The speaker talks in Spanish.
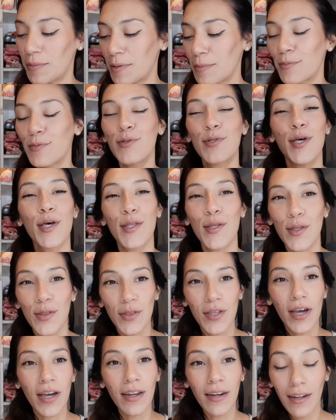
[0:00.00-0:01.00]
me puse a
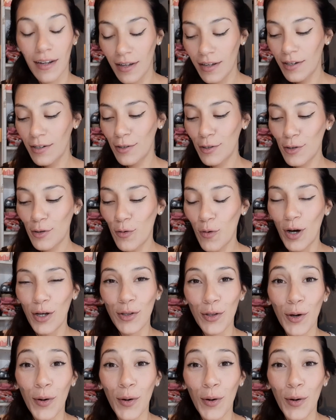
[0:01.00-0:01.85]
editar. Y cuando